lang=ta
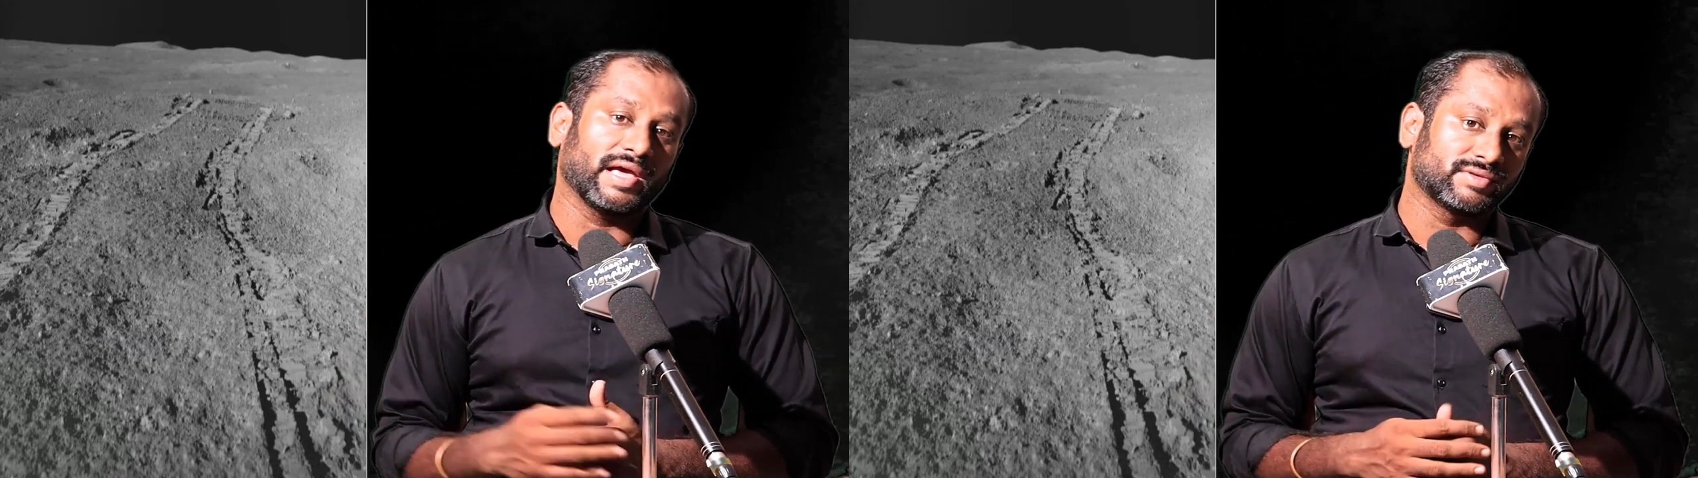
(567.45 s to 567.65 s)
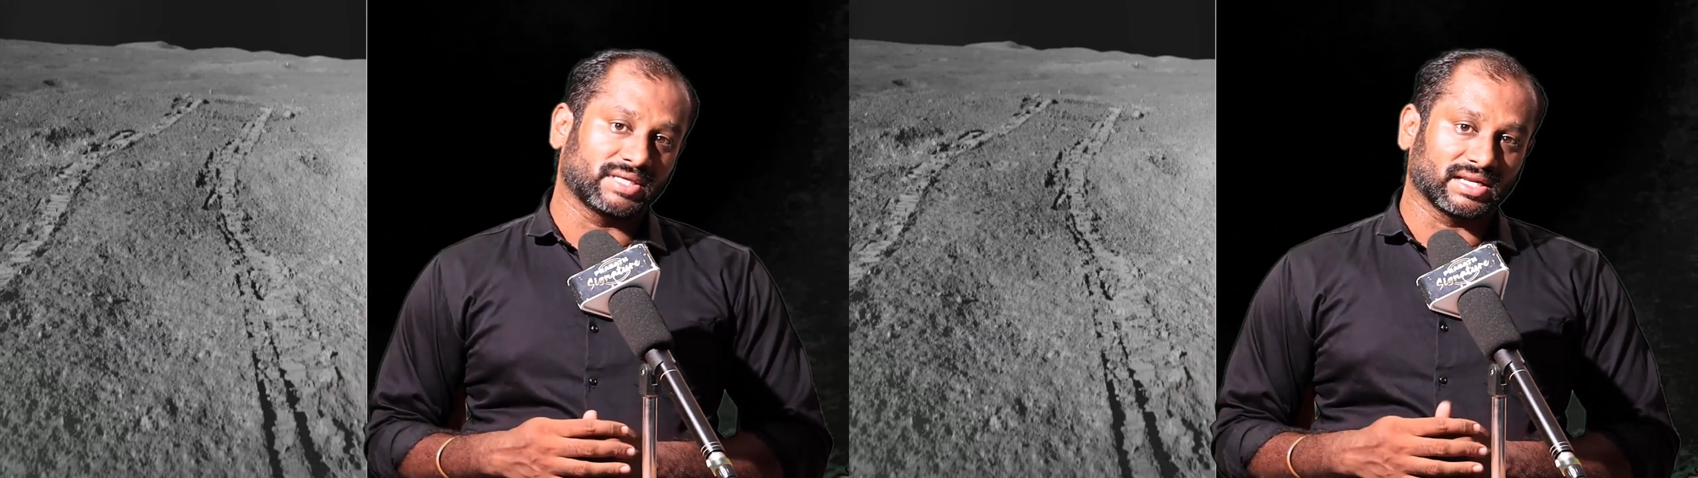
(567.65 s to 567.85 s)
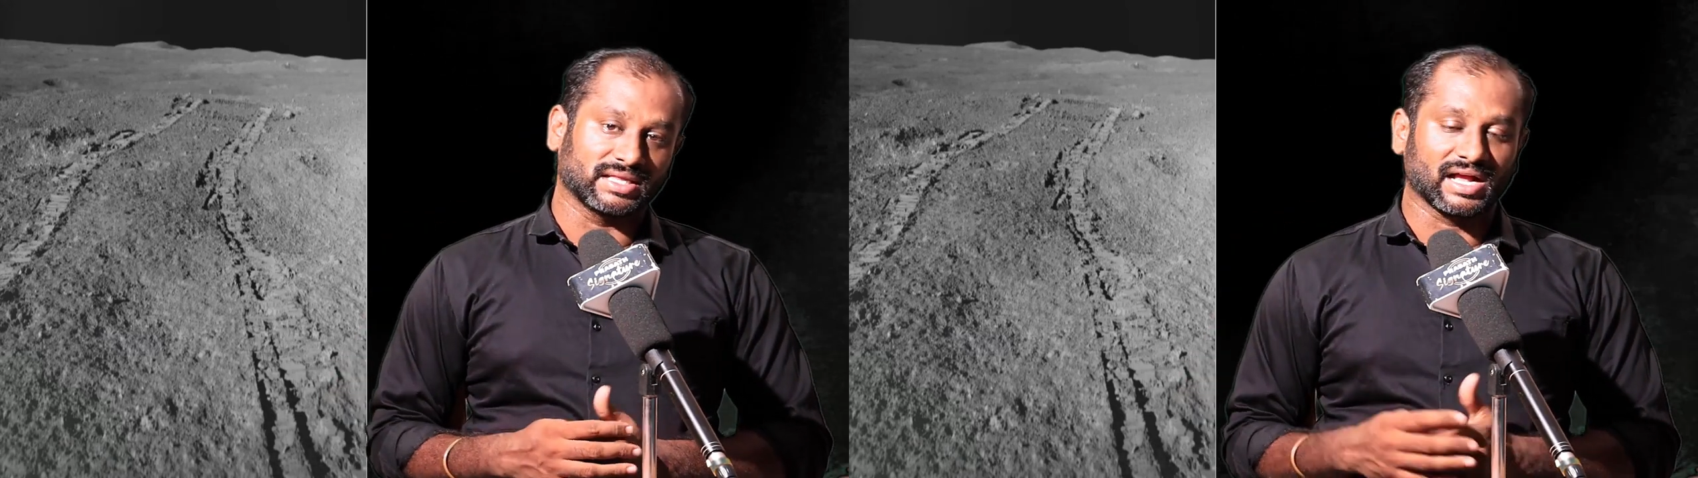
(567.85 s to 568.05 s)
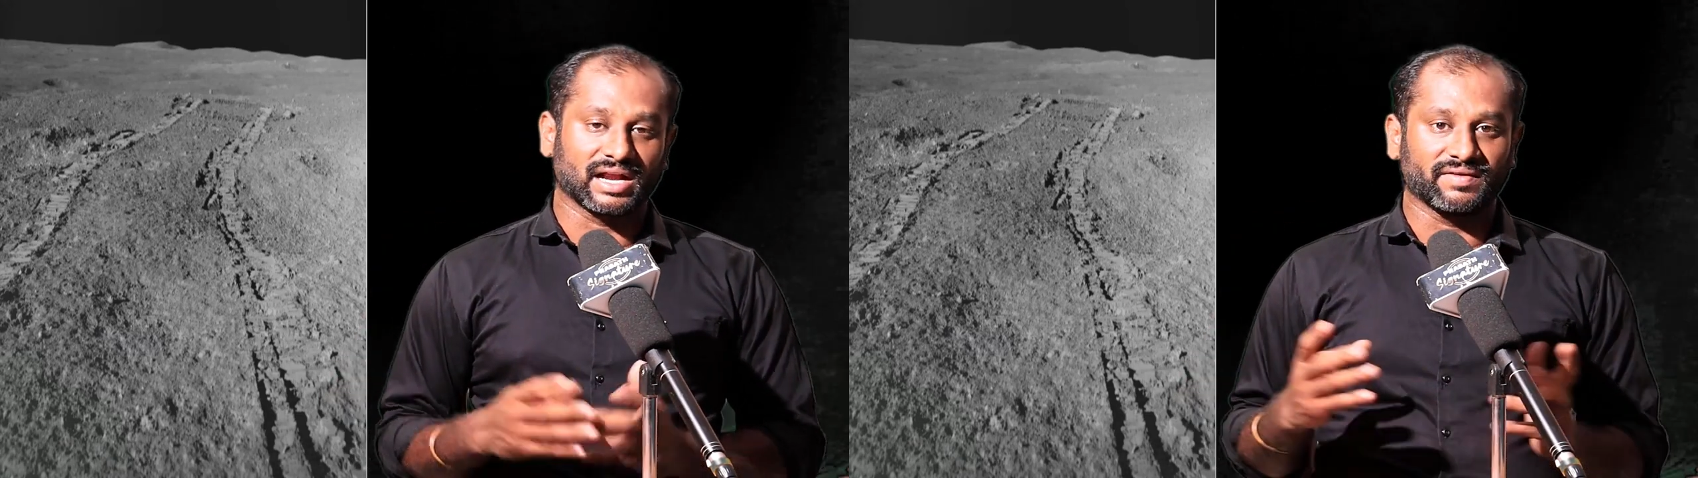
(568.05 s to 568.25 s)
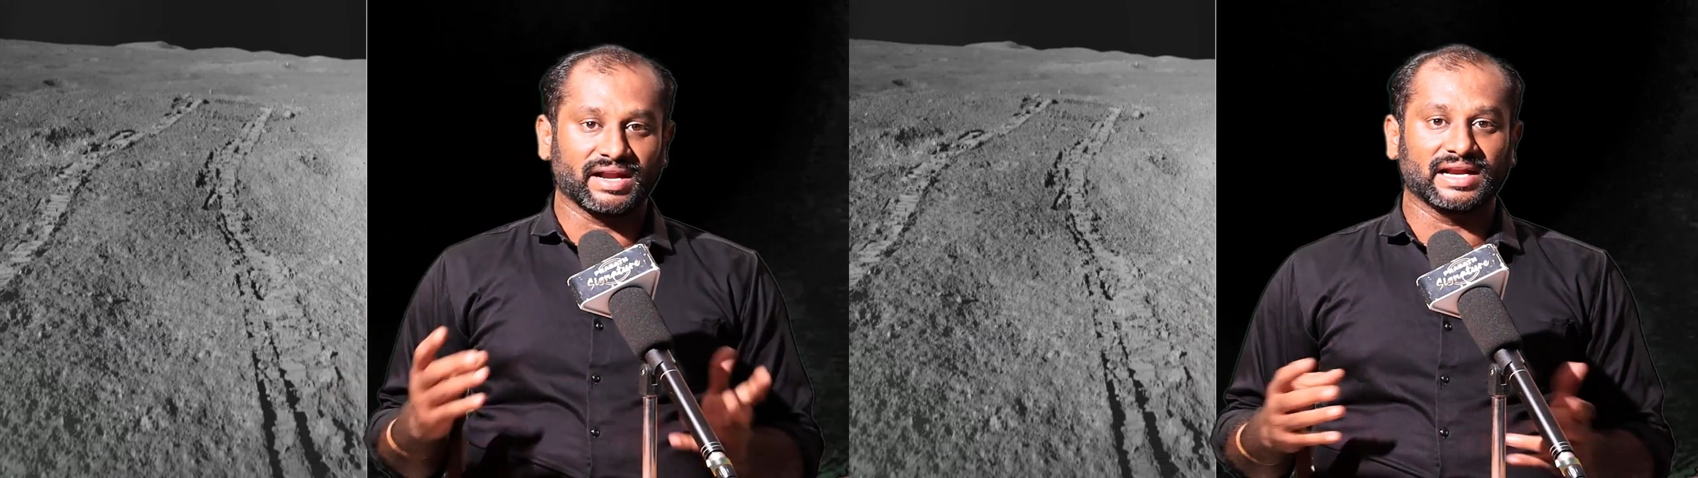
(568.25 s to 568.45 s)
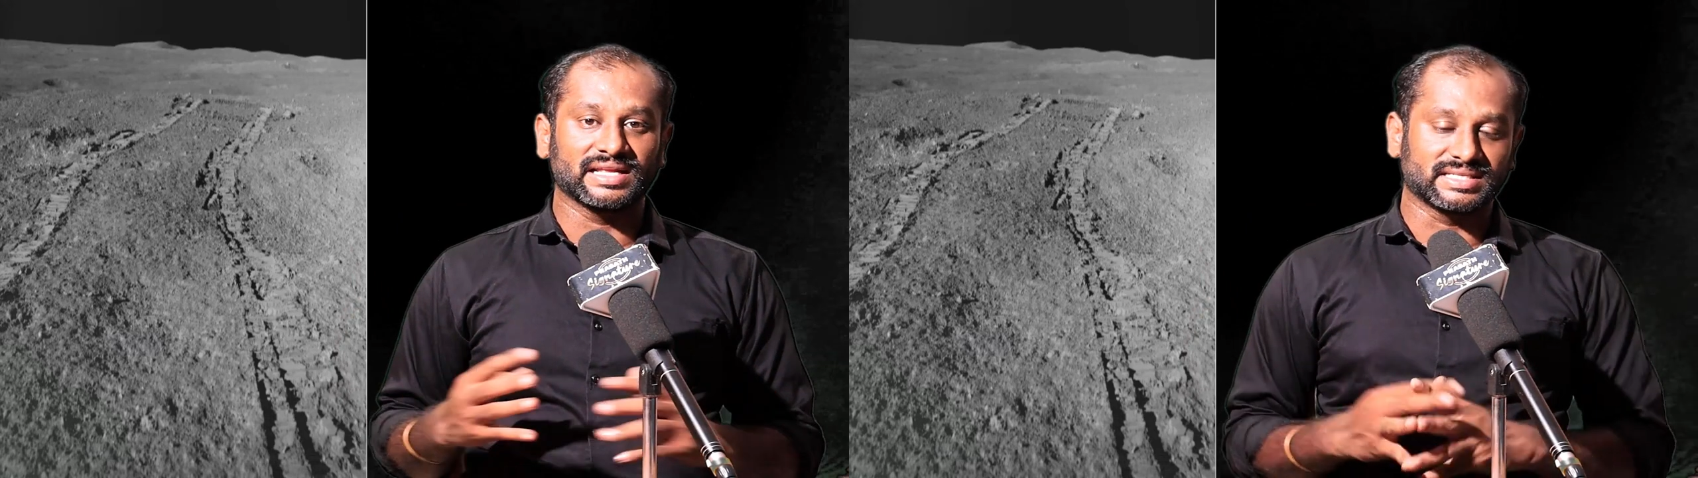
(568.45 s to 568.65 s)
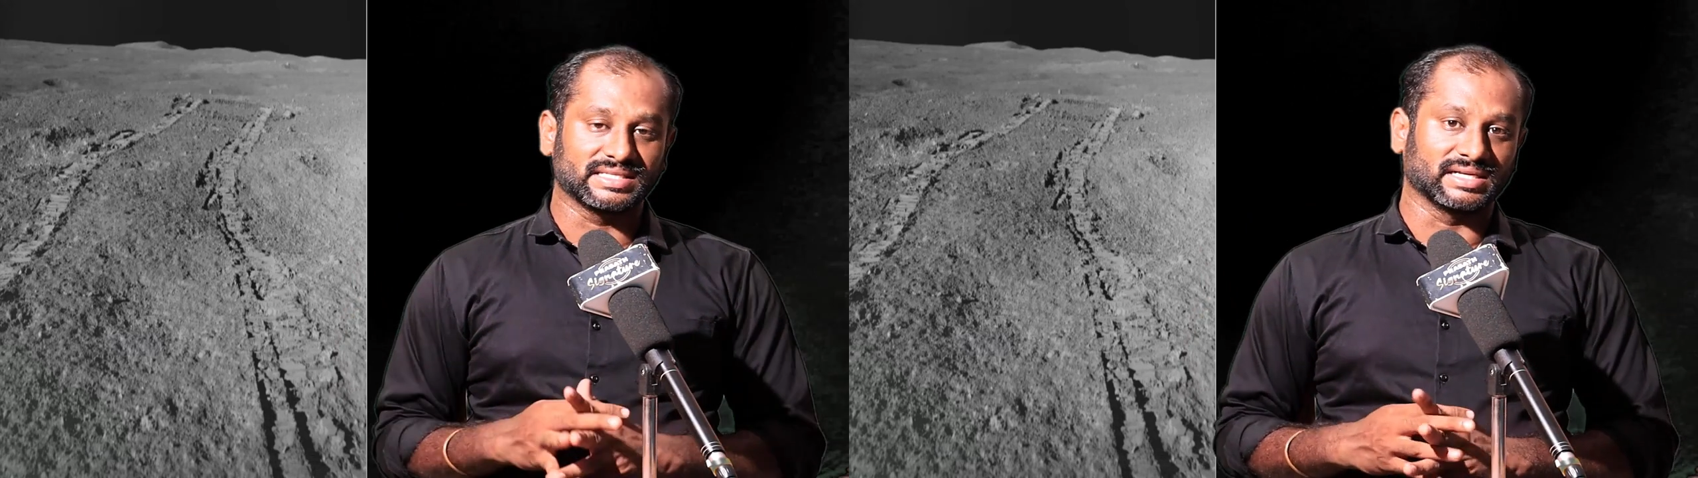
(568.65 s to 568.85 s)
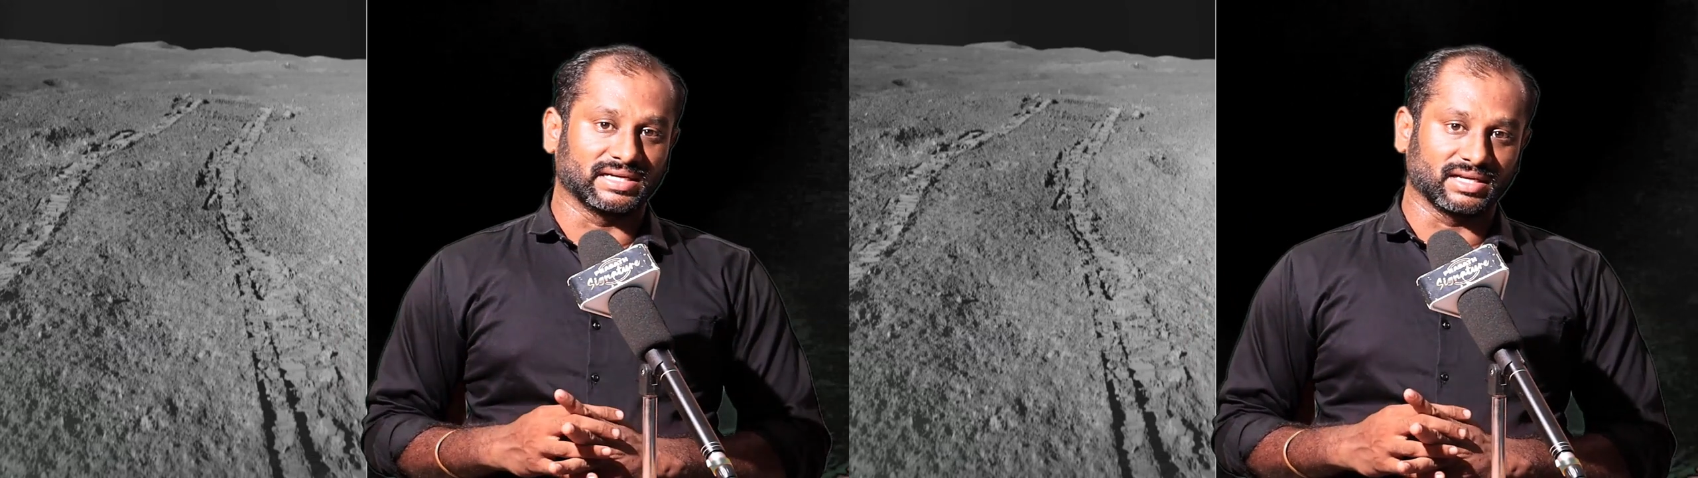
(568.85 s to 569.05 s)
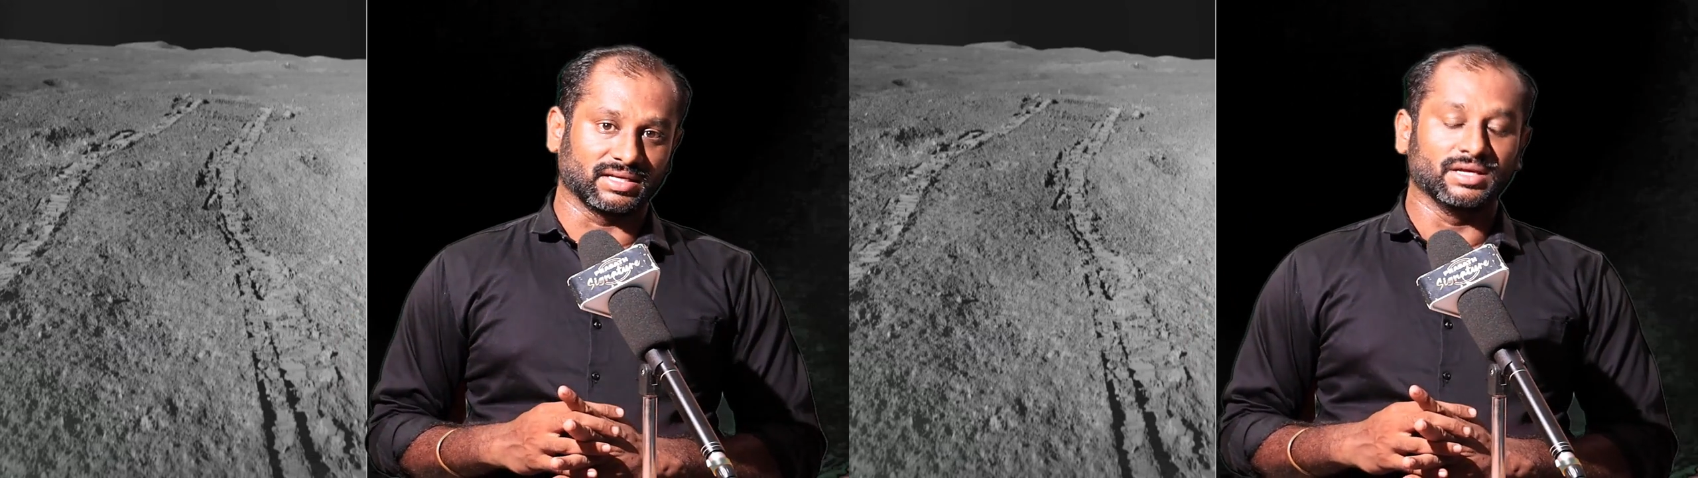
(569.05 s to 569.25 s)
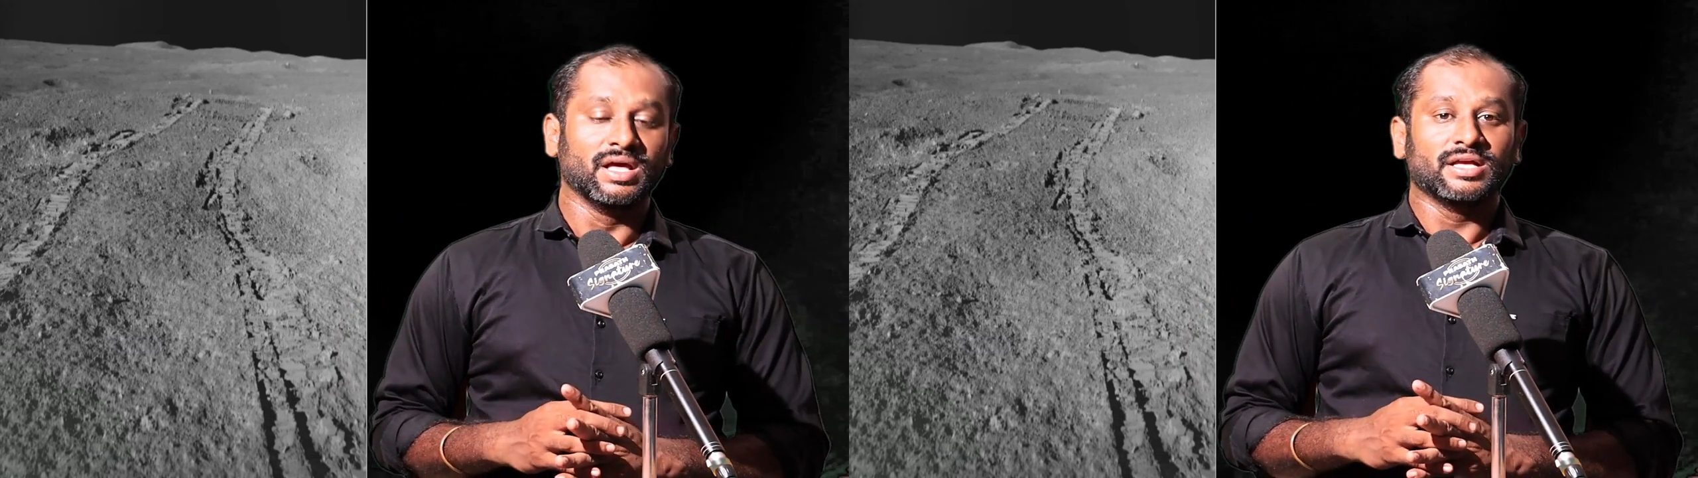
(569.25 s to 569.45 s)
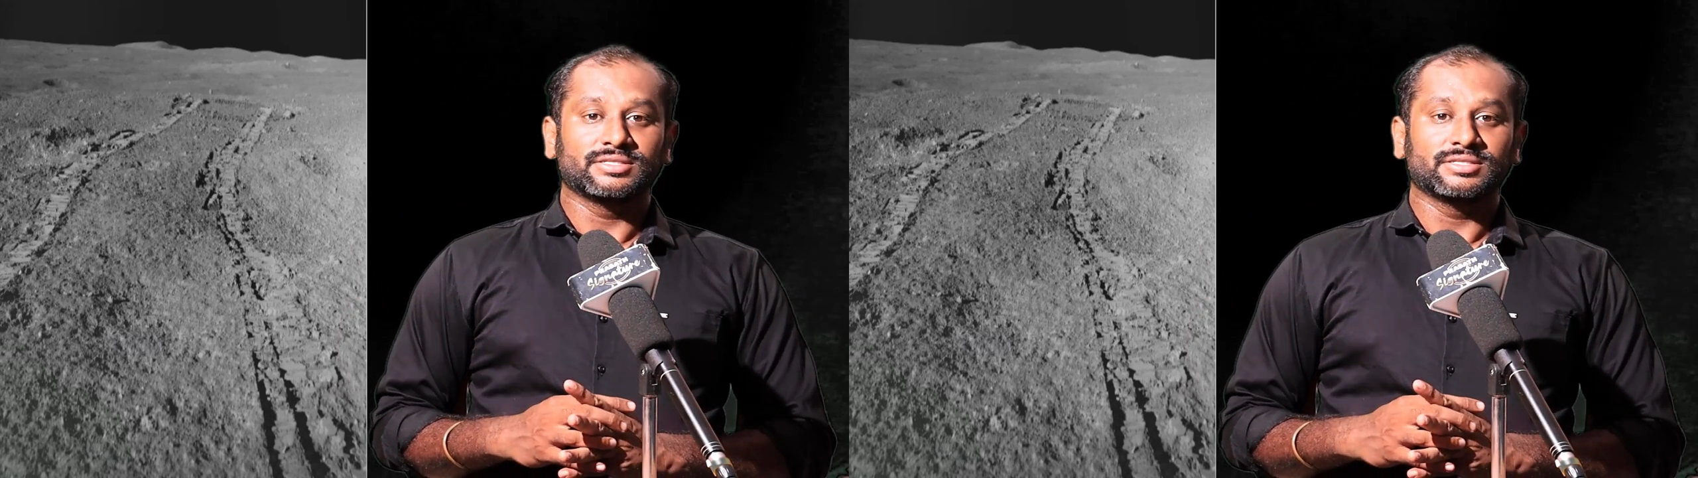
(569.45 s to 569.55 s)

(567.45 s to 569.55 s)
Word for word: ஆய்வு செய்கிறதுக்கான வேலைகளை செஞ்சுக்கிட்டு இருக்கு